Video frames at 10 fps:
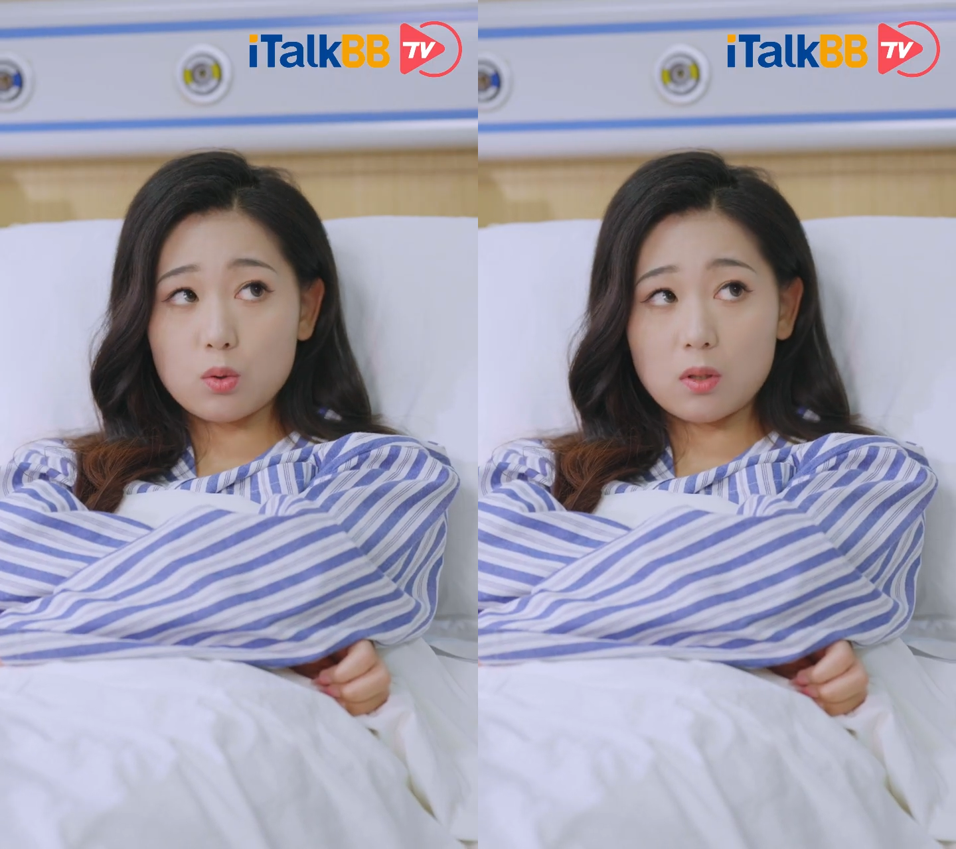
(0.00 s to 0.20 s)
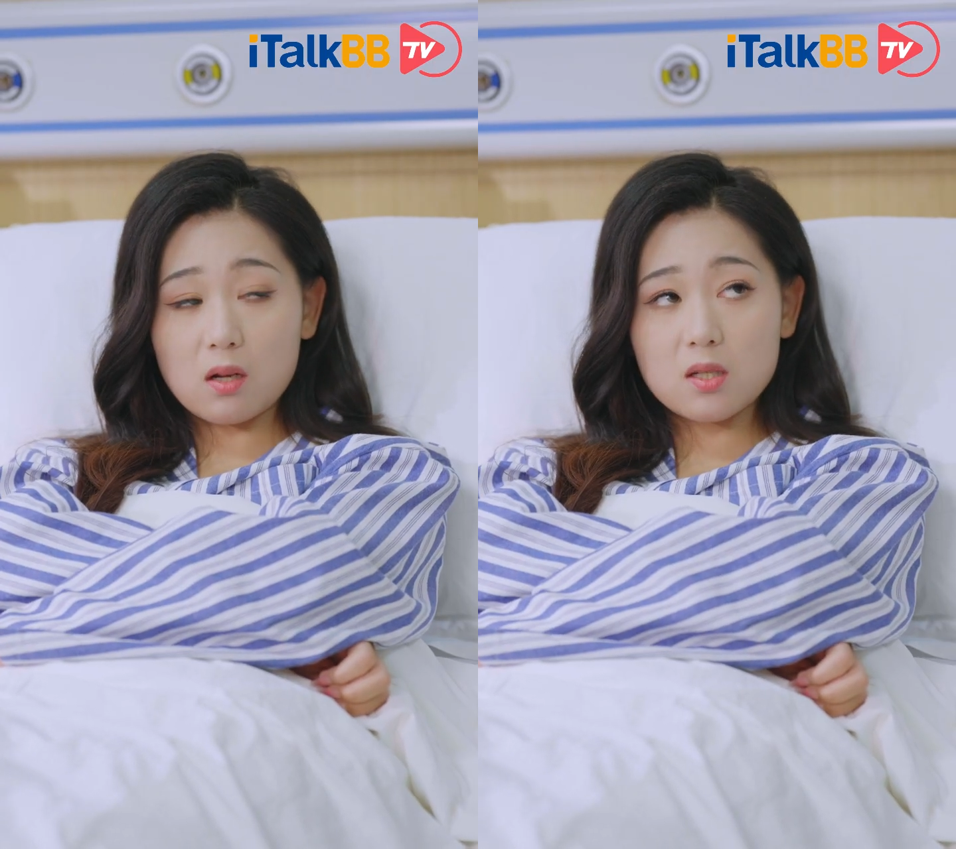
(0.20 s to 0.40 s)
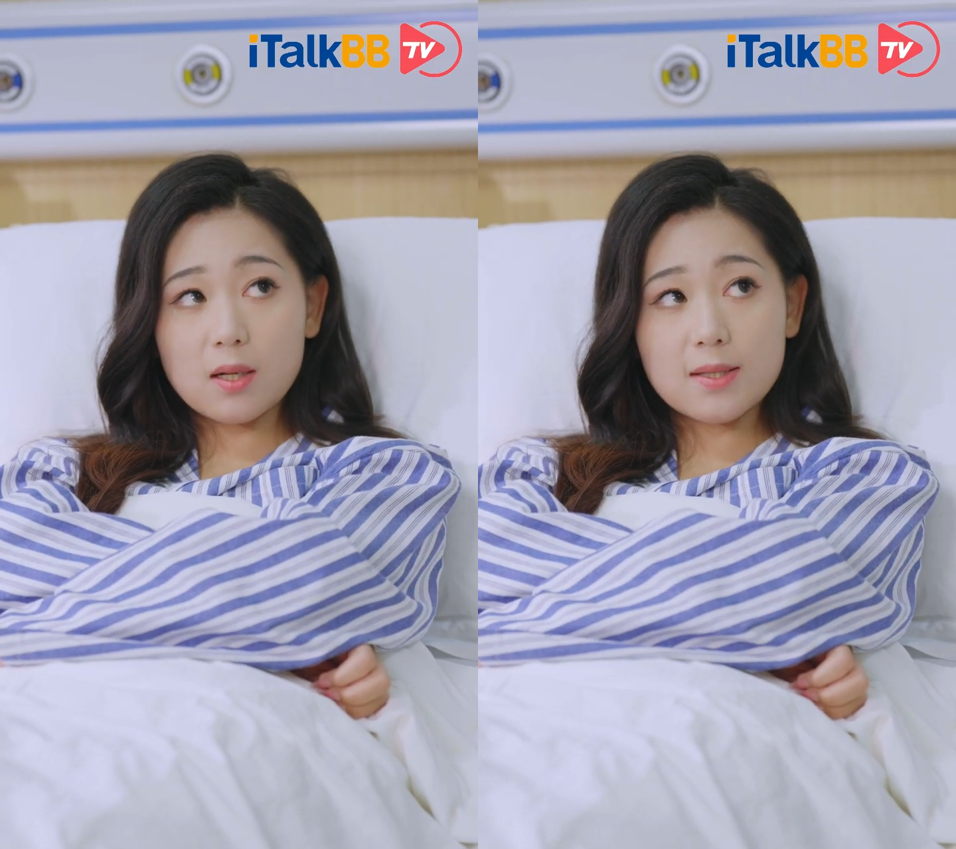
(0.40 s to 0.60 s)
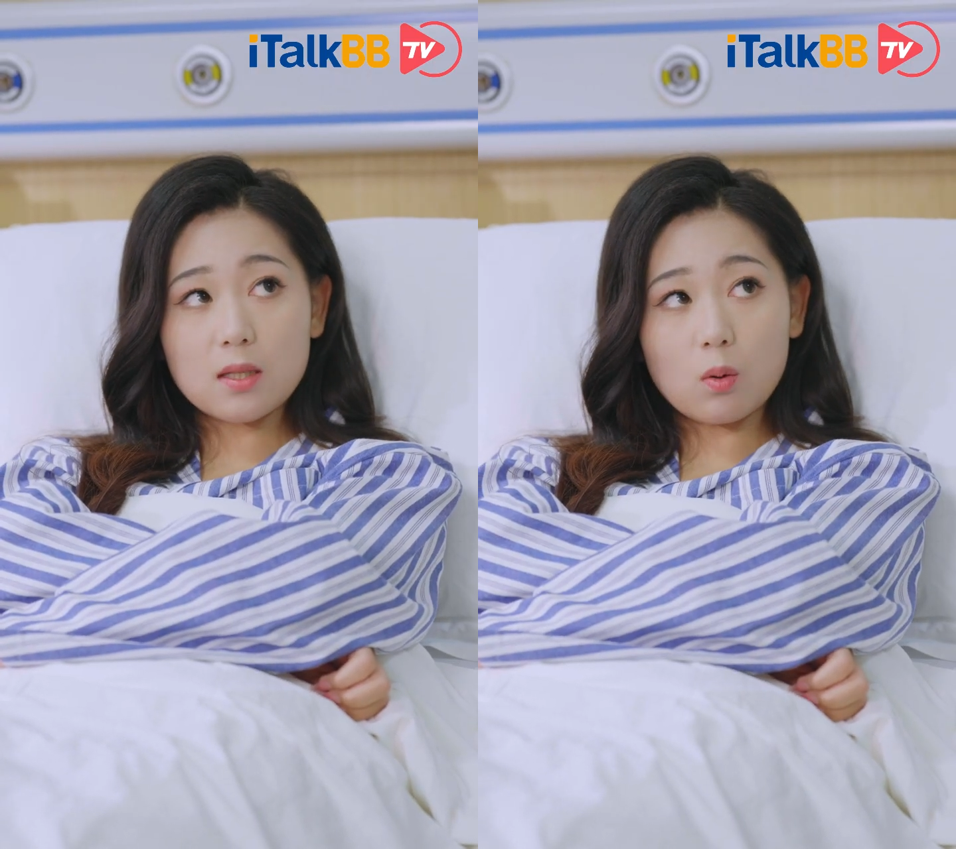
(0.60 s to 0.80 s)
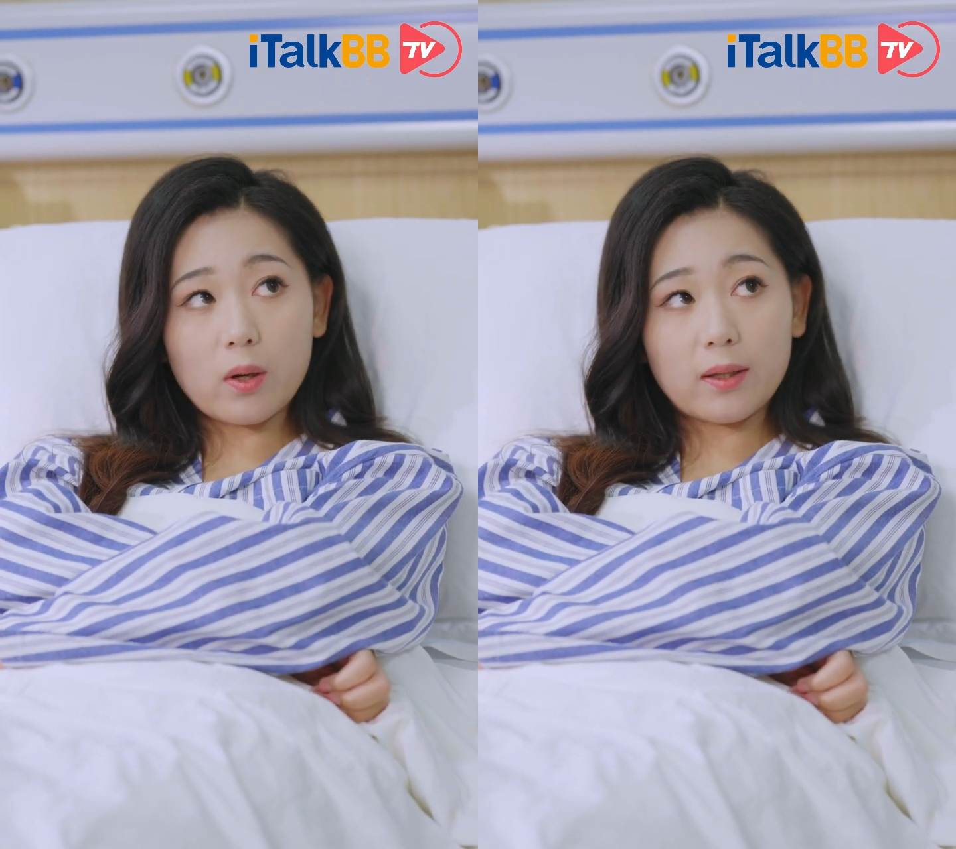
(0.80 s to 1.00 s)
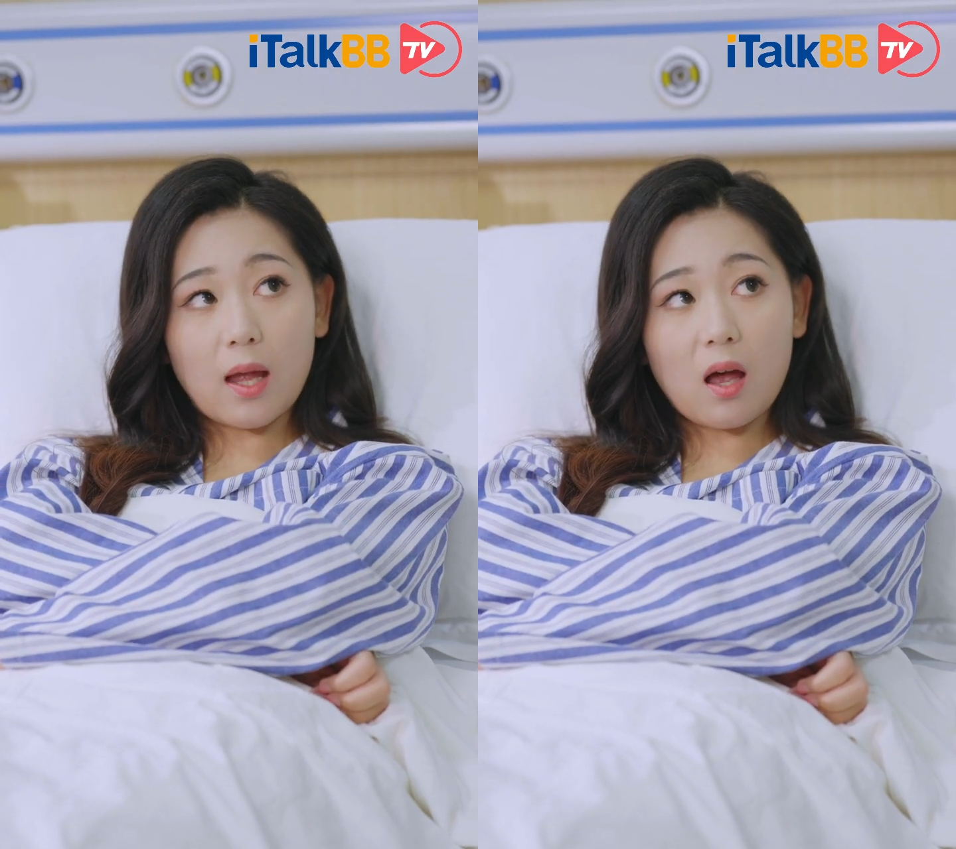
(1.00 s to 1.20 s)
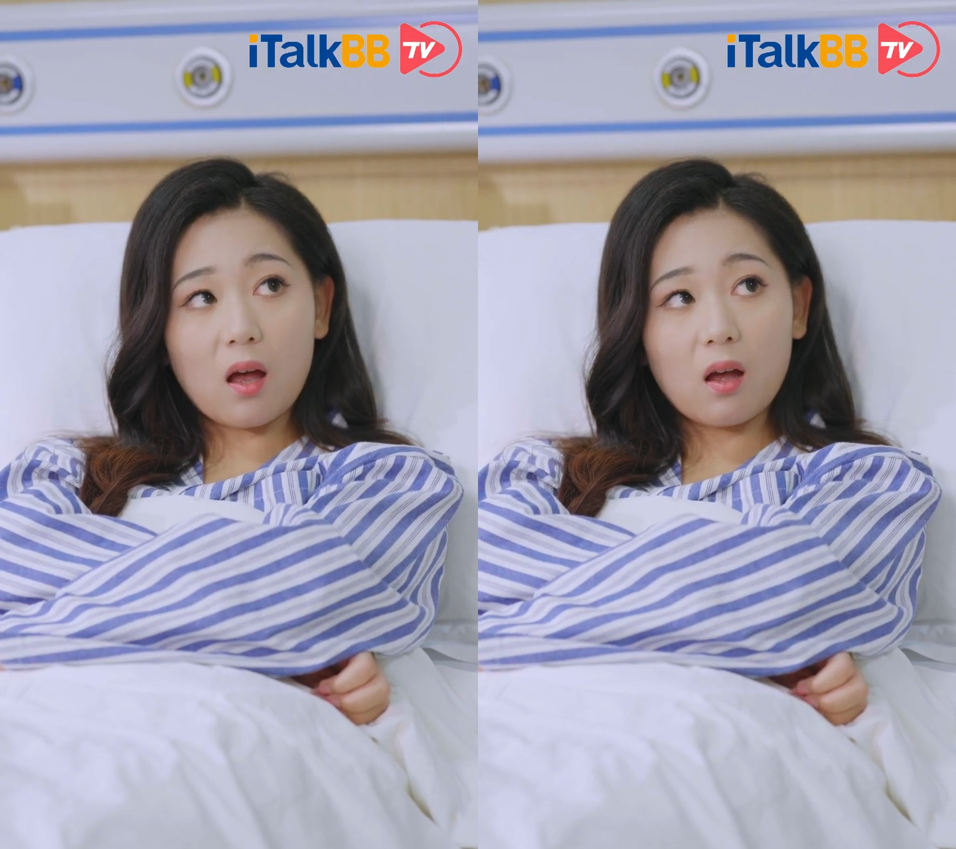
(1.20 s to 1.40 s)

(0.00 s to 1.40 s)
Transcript: 取到这个机会的。